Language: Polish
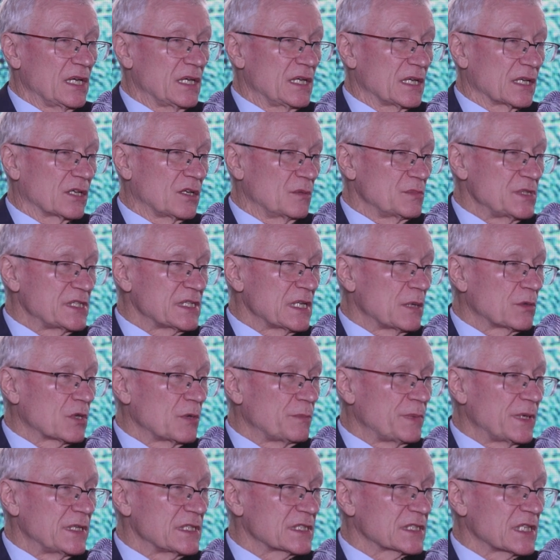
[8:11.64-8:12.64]
E, Komisja
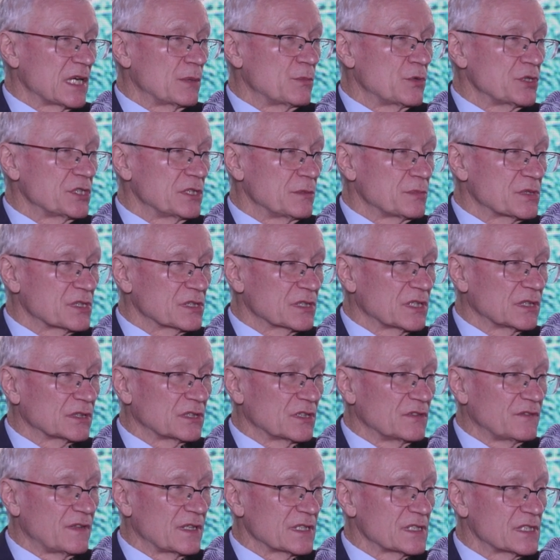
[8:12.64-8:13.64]
Europejska musi
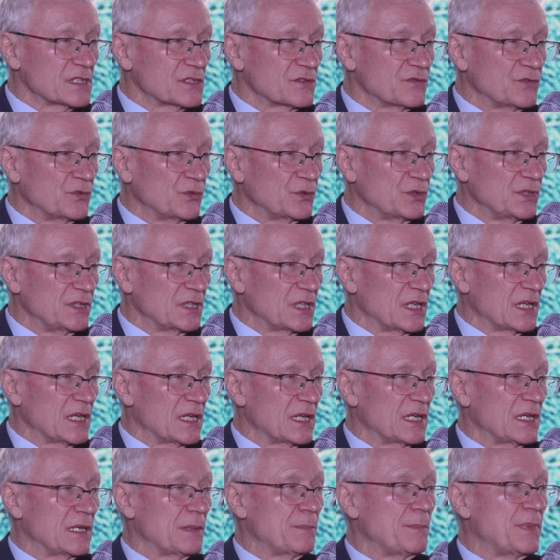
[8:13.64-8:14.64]
przygotować swój
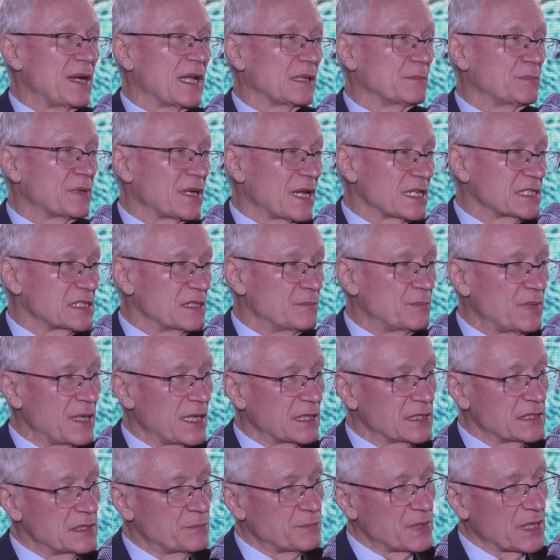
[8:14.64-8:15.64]
e, plan pracy.
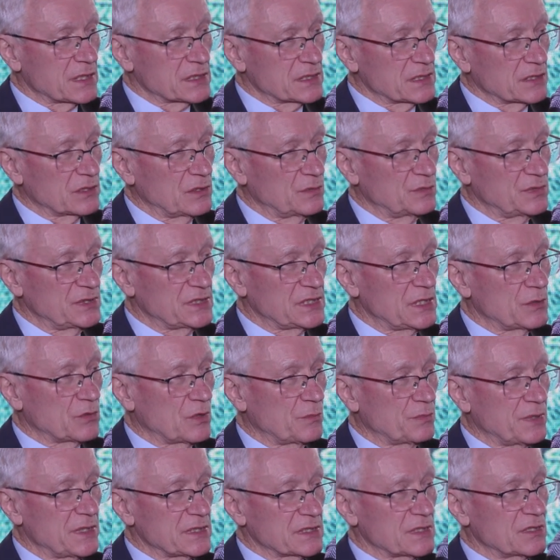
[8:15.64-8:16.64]
Pracy, pracy Komisji
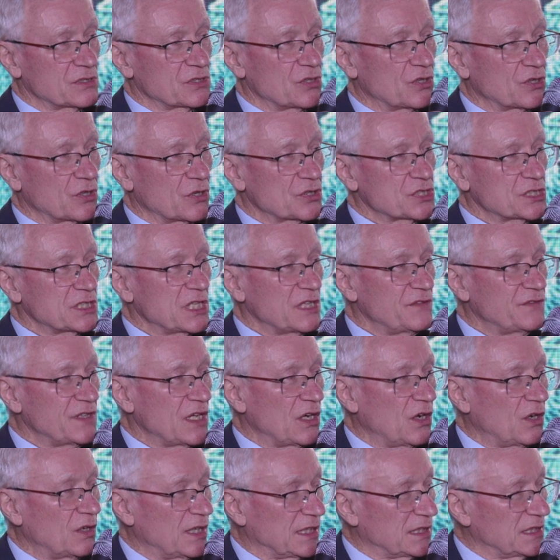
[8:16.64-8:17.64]
Europejskiej są roczne i
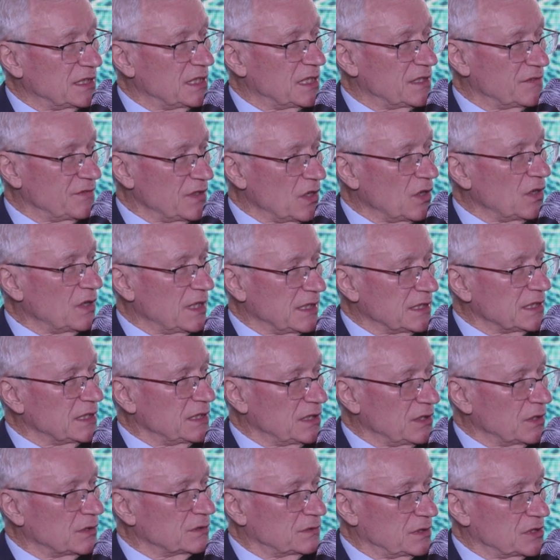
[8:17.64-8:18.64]
wieloletnie.
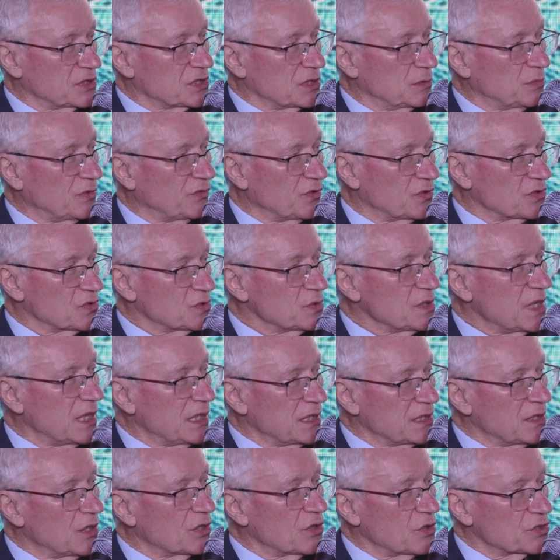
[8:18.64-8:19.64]
Wieloletni on jeszcze obowiązuje,
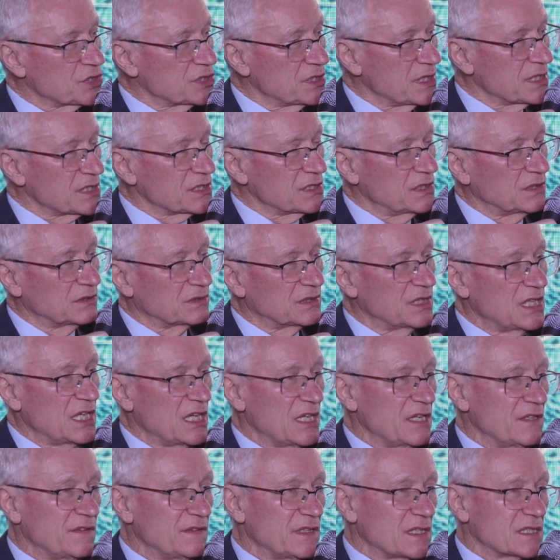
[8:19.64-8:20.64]
ale roczne są.
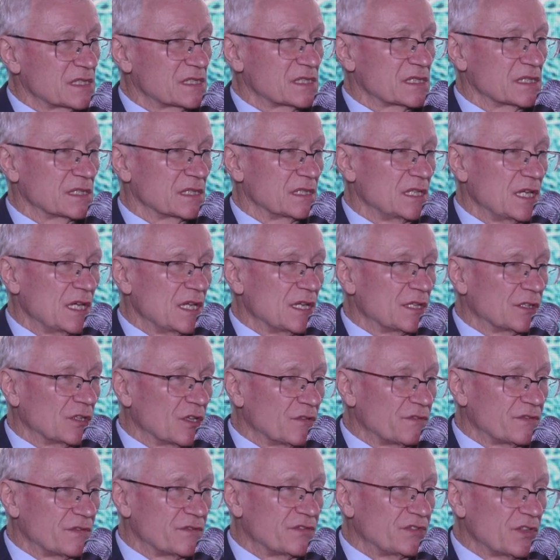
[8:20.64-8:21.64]
Więc e,
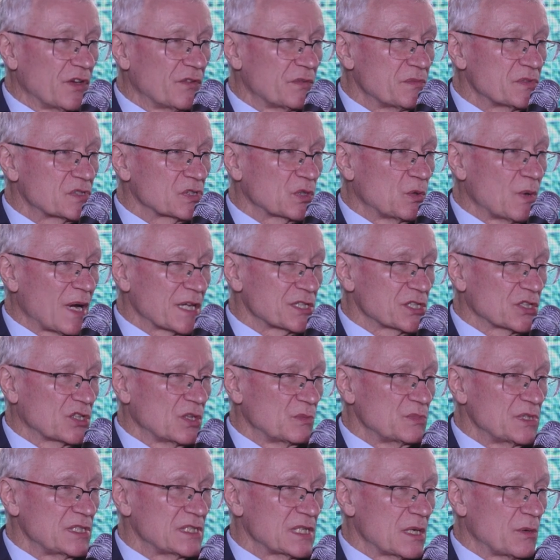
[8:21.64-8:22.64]
w nowym składzie
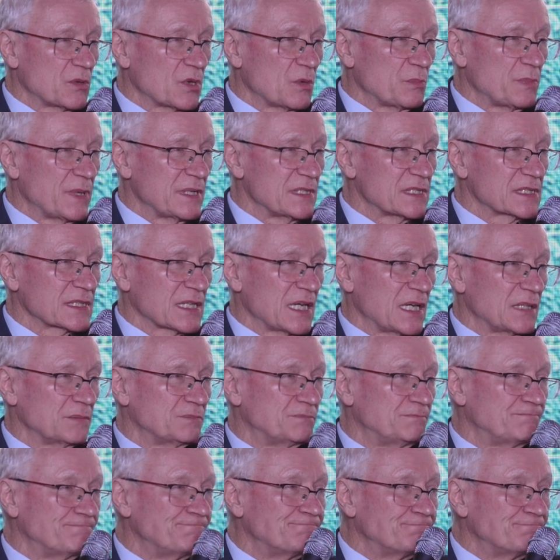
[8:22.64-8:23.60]
Komisja Europejska